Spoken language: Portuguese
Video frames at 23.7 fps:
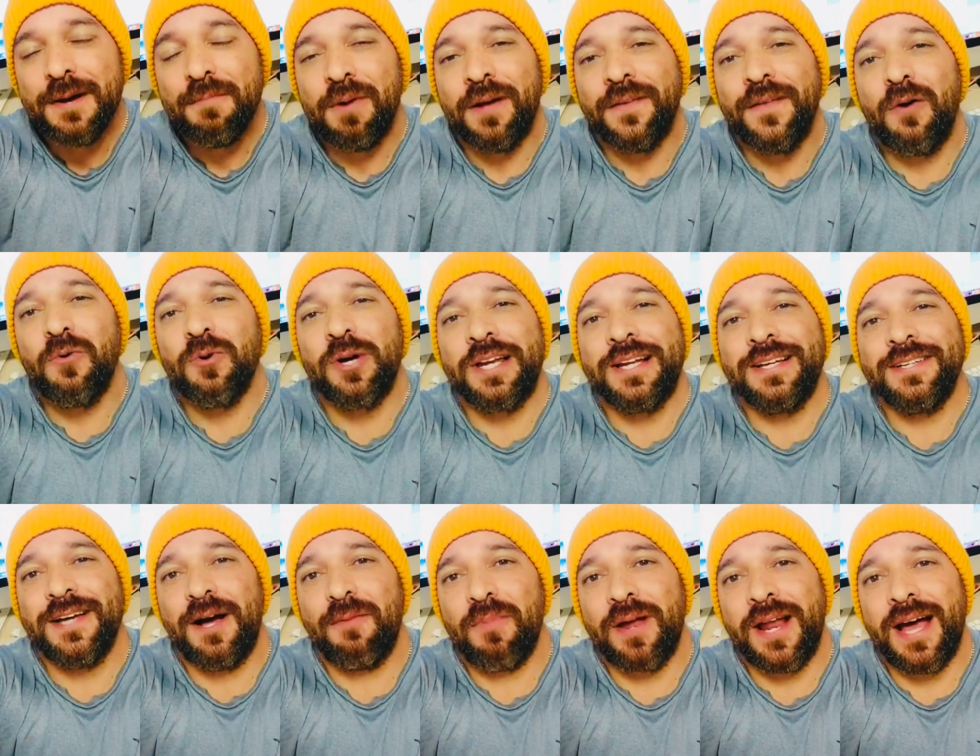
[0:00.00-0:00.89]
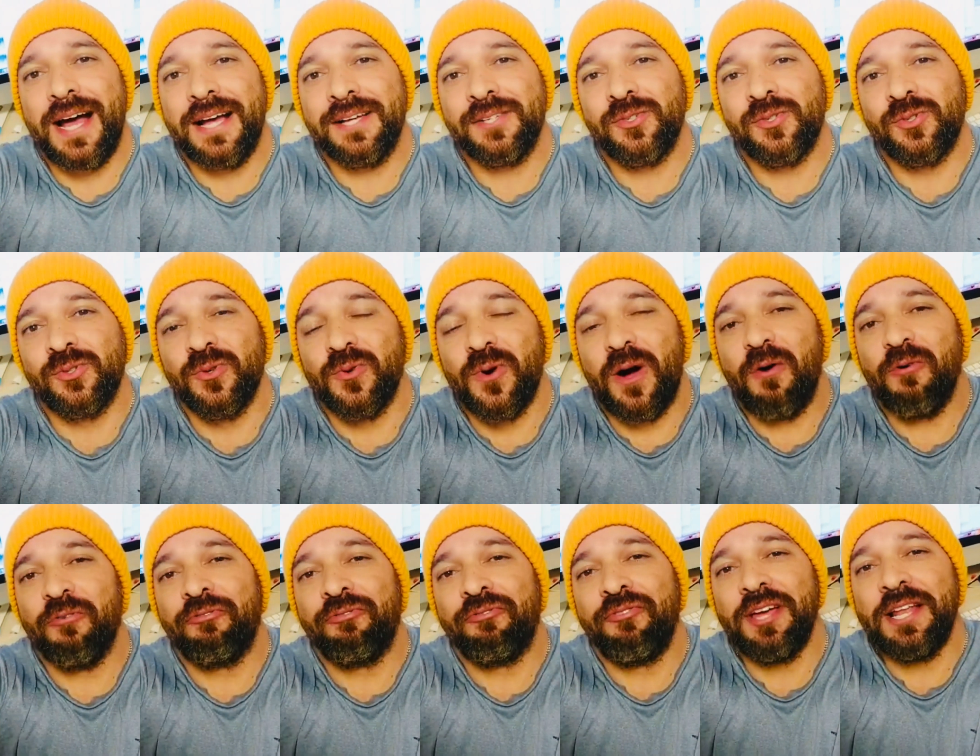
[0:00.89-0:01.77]
Mandar um grande abraço
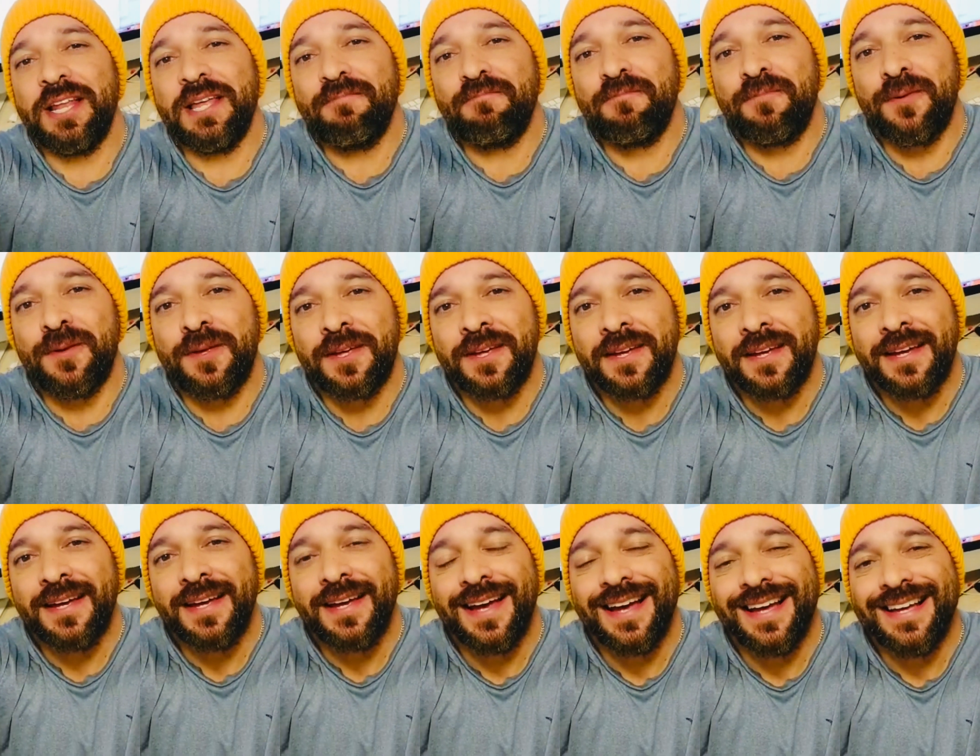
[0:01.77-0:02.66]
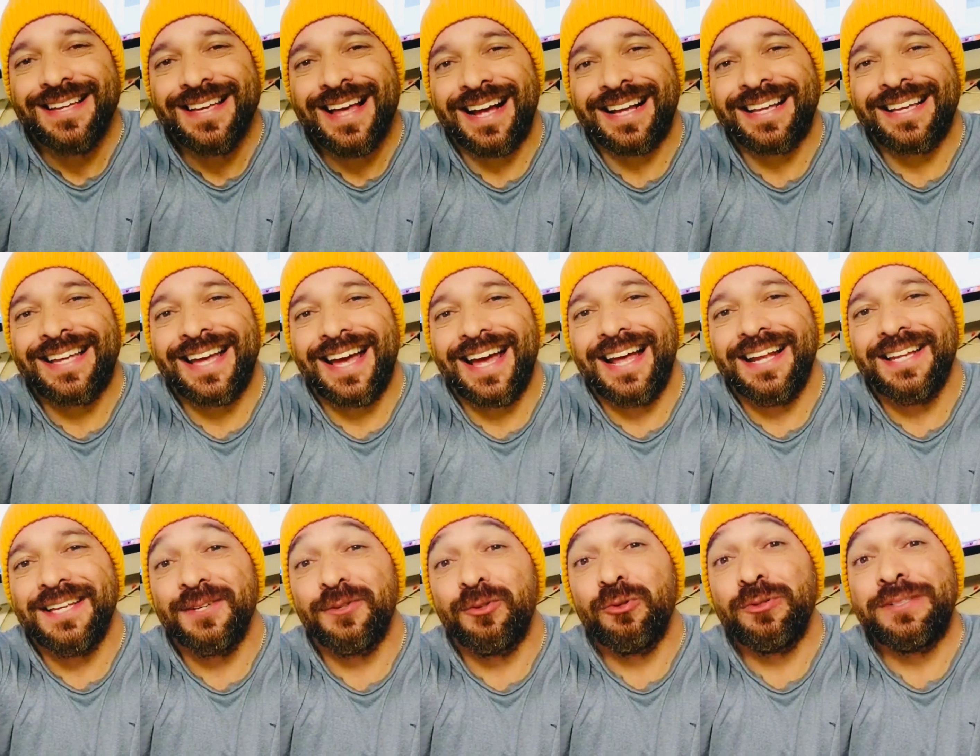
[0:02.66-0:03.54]
ao Felipe e à
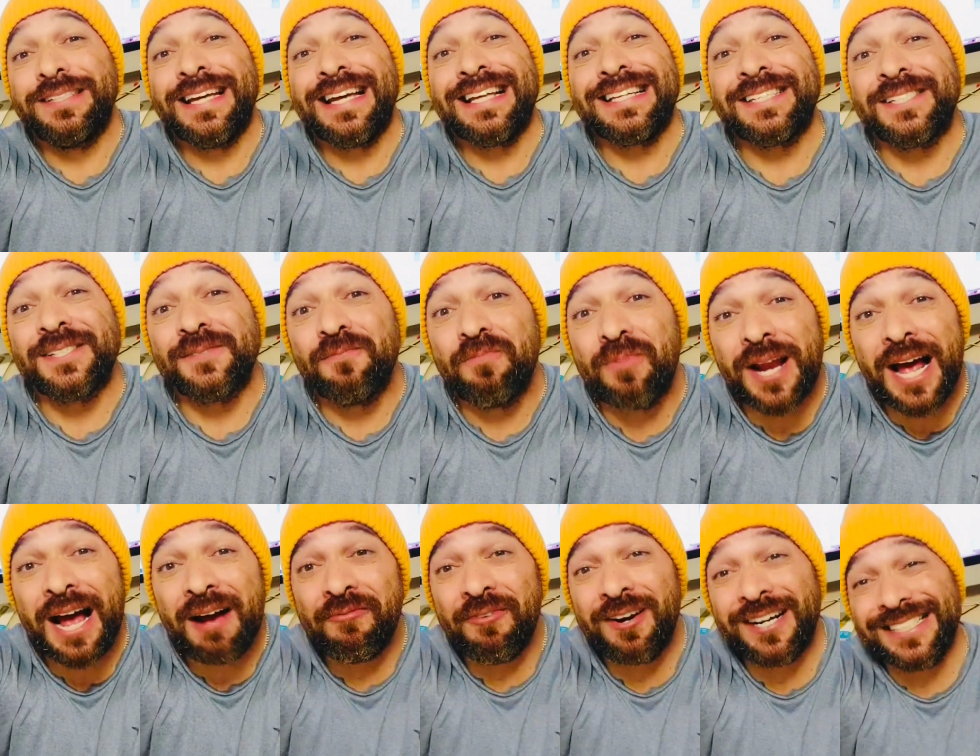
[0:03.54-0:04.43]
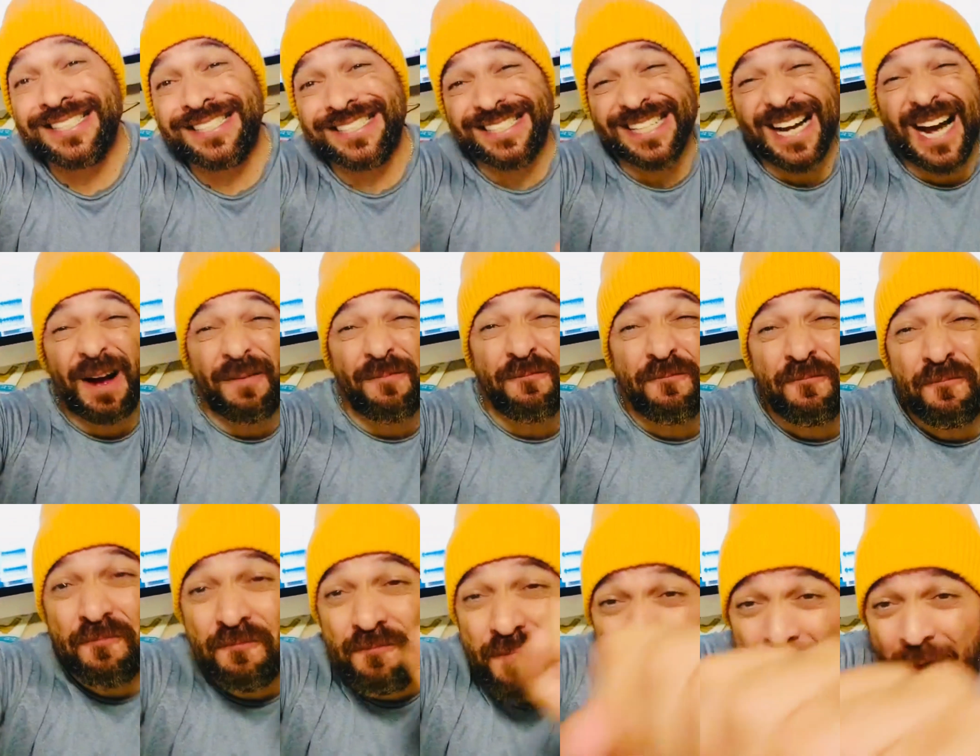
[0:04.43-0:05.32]
Kelly do Desbrava
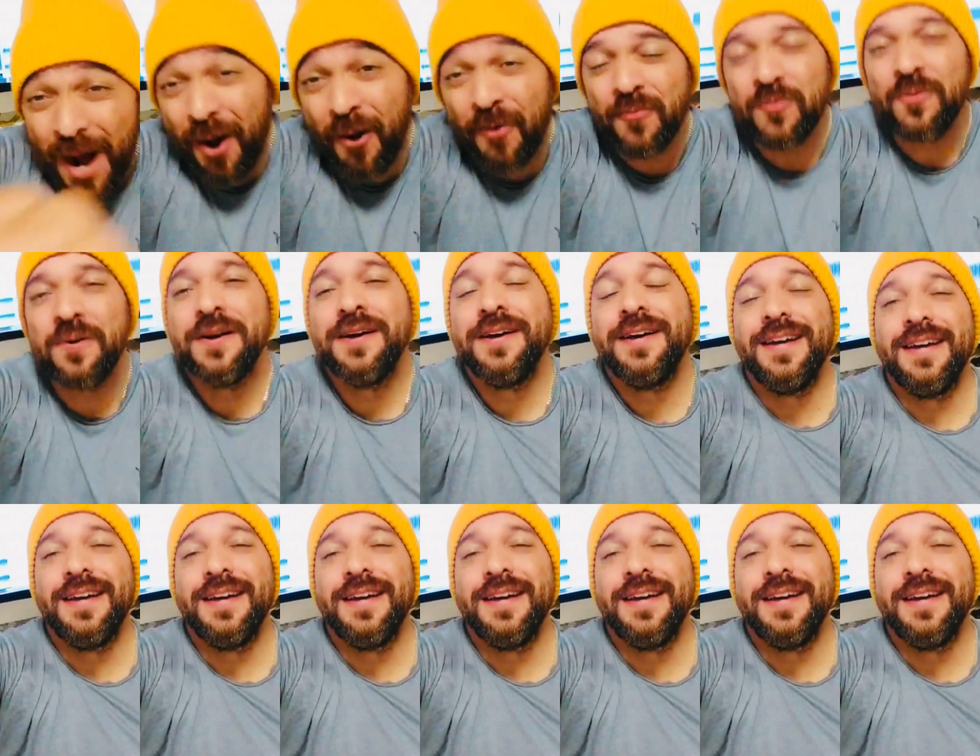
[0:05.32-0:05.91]
Japão,